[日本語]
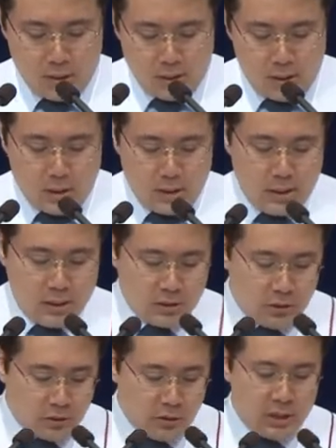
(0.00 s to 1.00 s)
先に
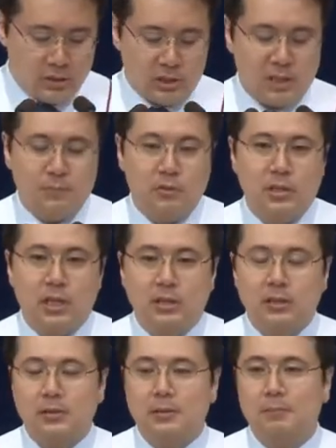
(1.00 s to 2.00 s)

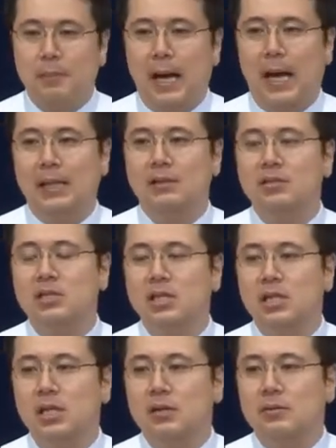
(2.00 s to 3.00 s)
えー、
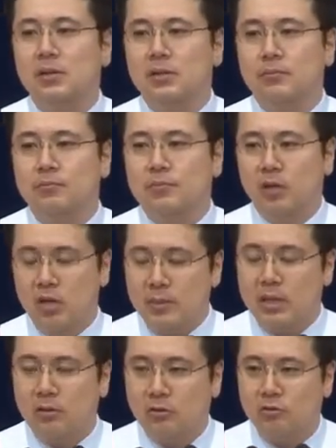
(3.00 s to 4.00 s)
行いとして歩むこと
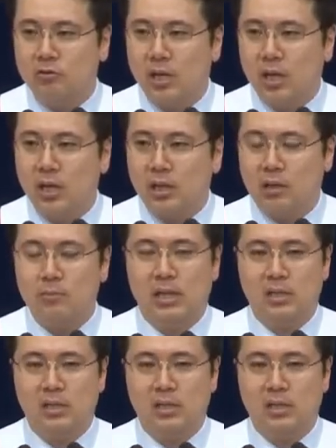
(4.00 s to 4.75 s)
を意味しています。